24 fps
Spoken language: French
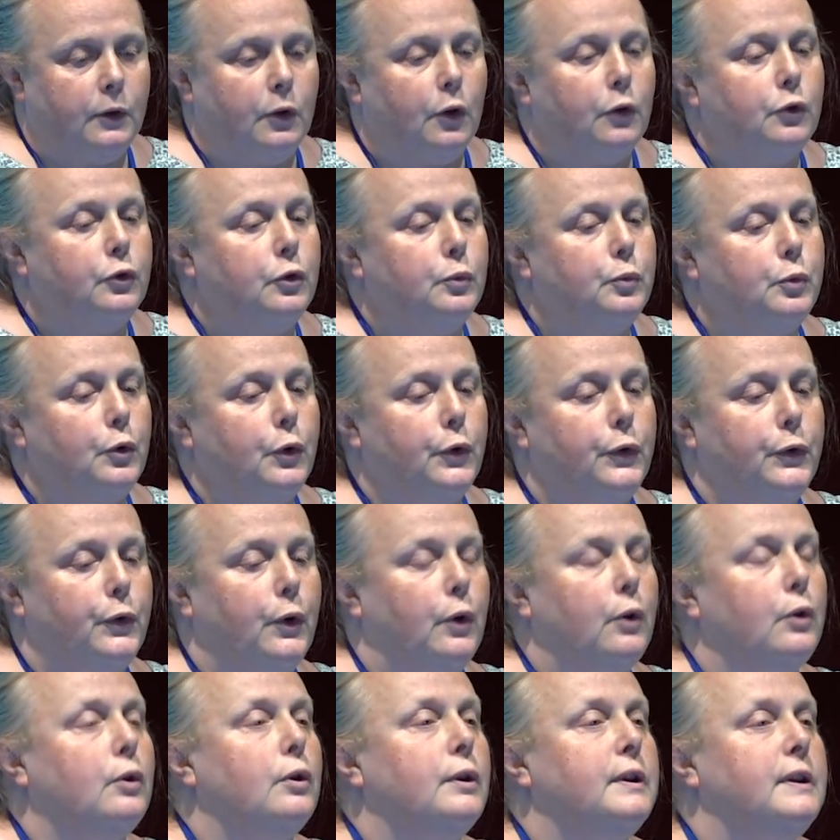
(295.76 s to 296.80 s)

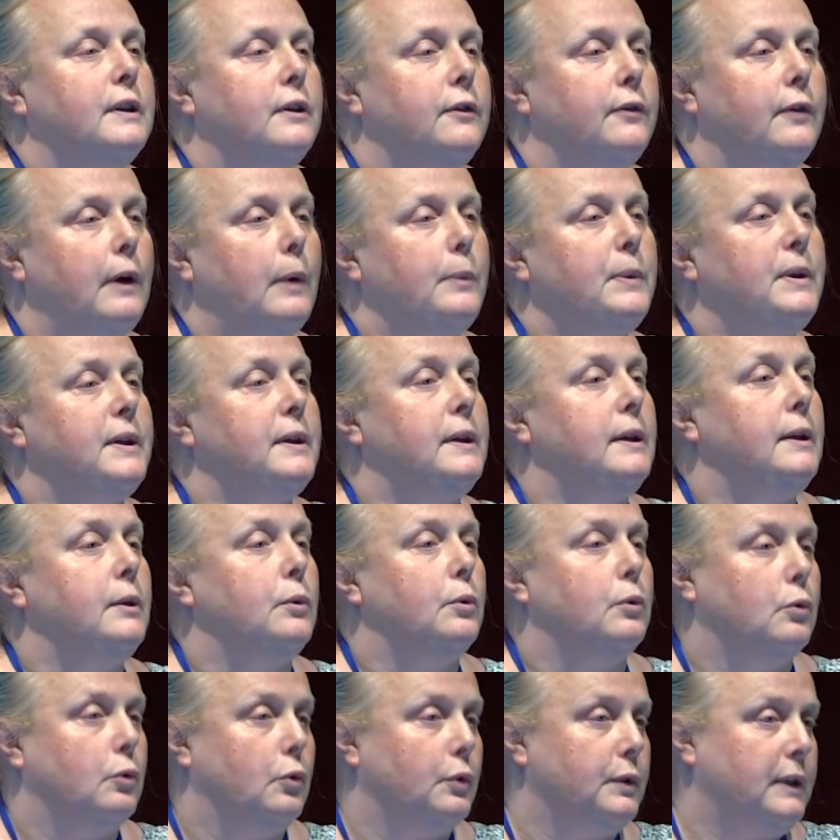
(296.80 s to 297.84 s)
32% des femmes qui
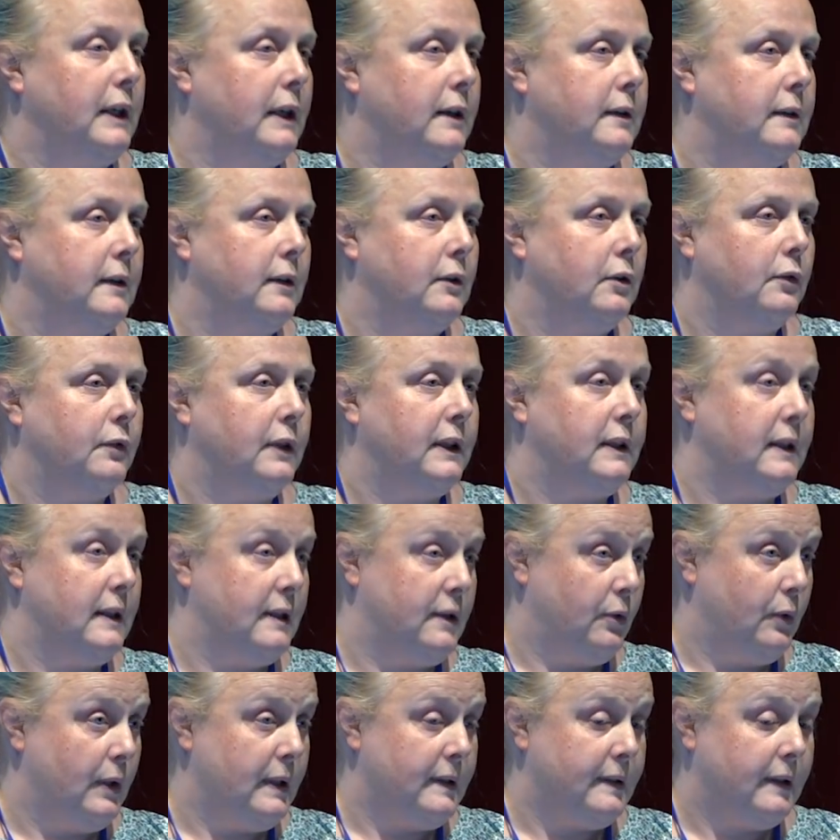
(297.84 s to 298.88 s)
ont contacté en fait
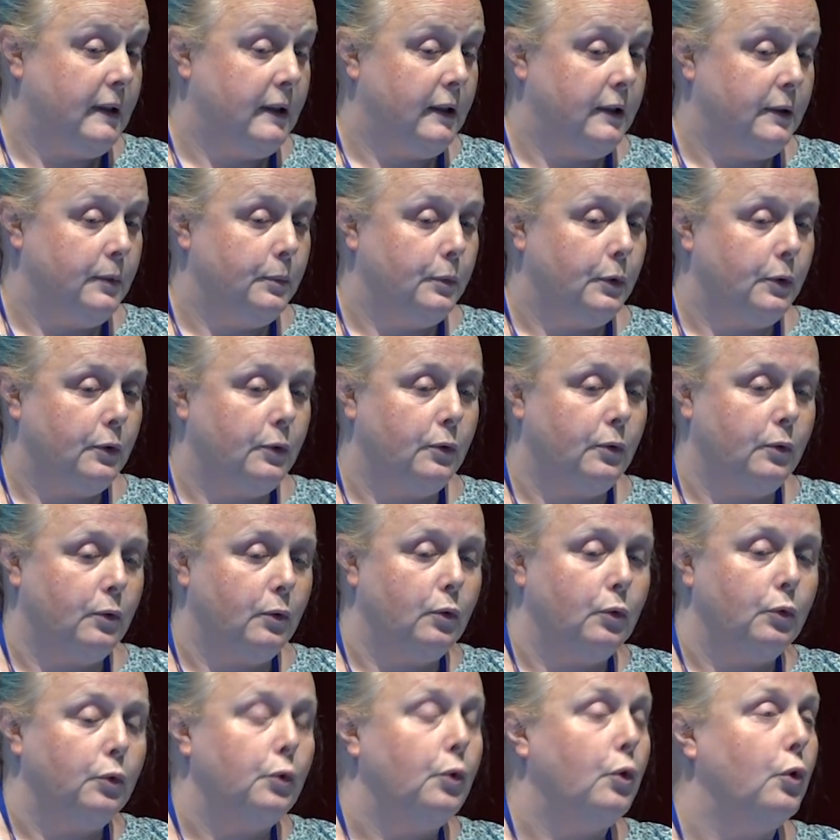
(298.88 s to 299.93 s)
SOS Allaitement
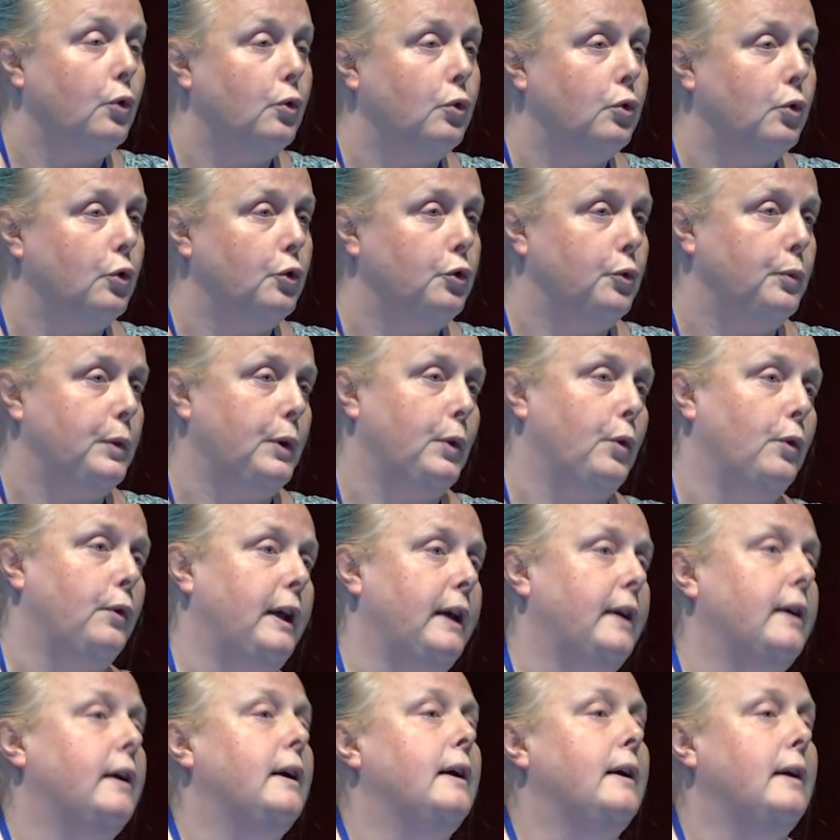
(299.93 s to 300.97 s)
ont eu recours au numéro
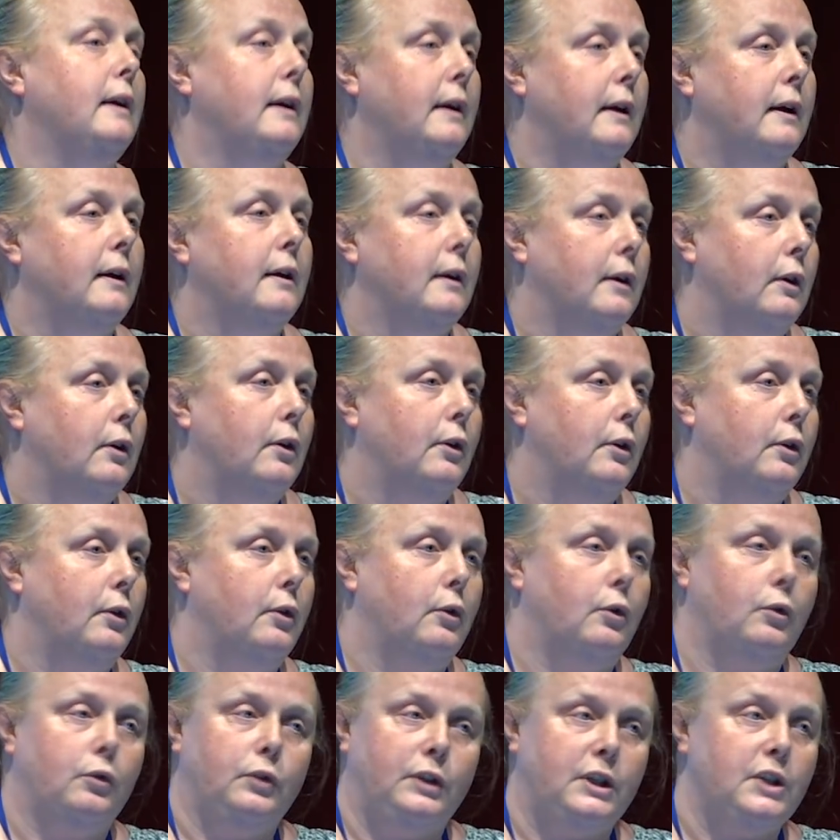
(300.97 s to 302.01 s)
vert
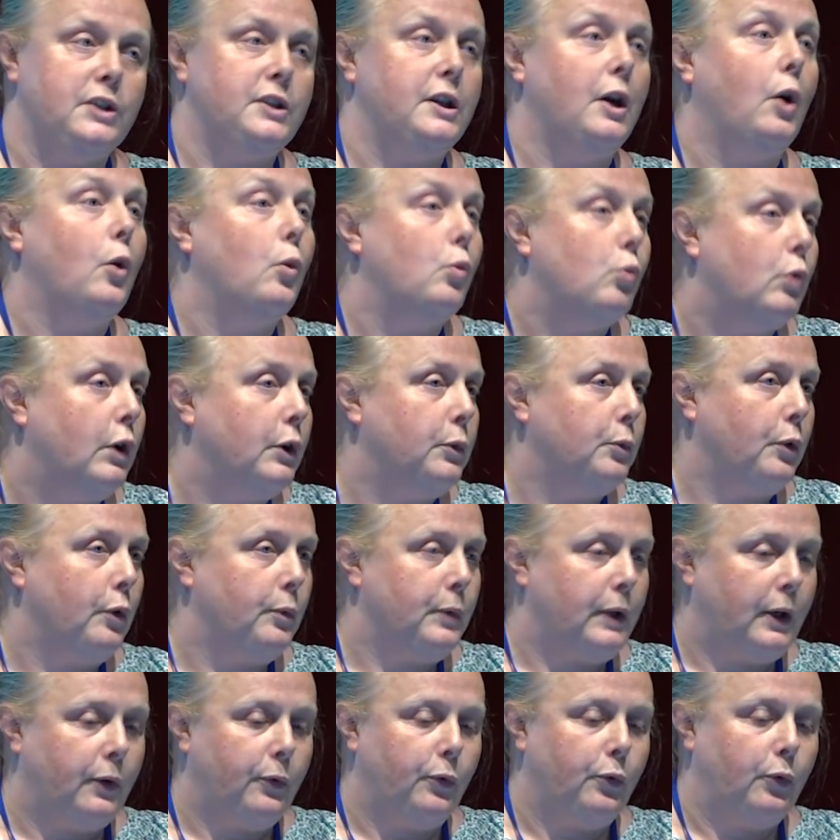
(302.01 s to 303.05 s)
euh, déjà au moins une
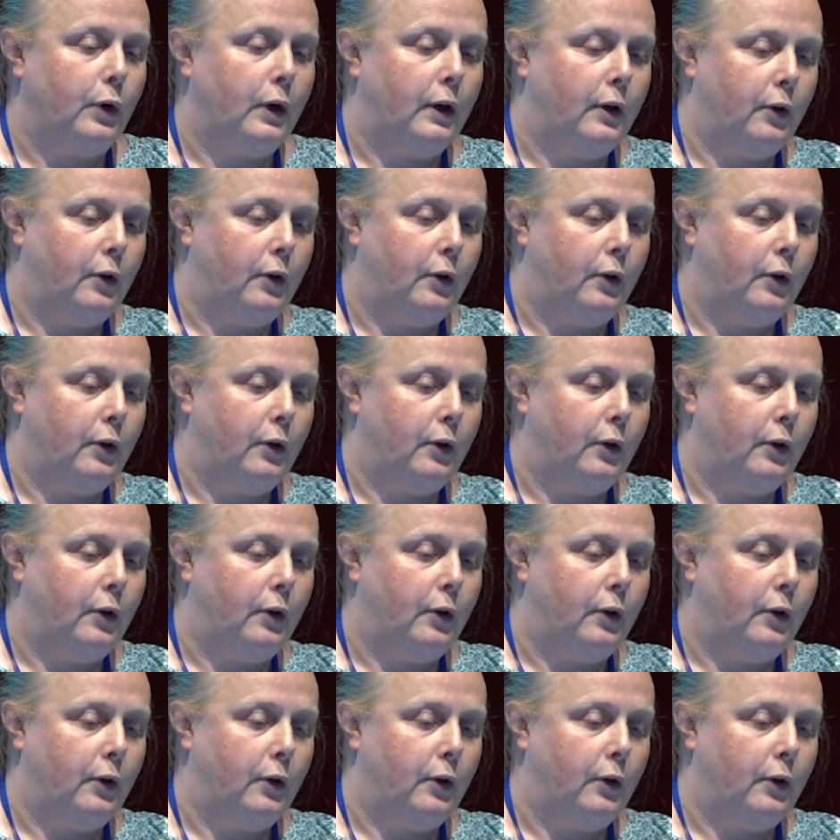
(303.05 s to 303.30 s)
première fois